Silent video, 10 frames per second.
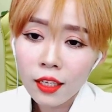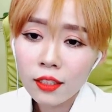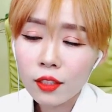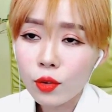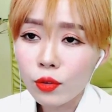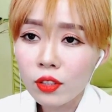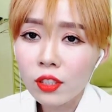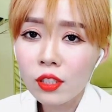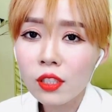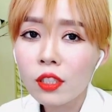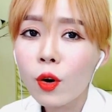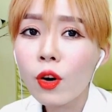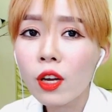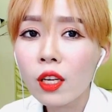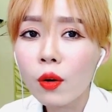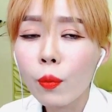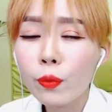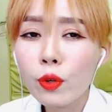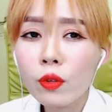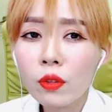근데 저는 그거에
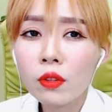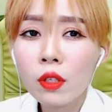엄청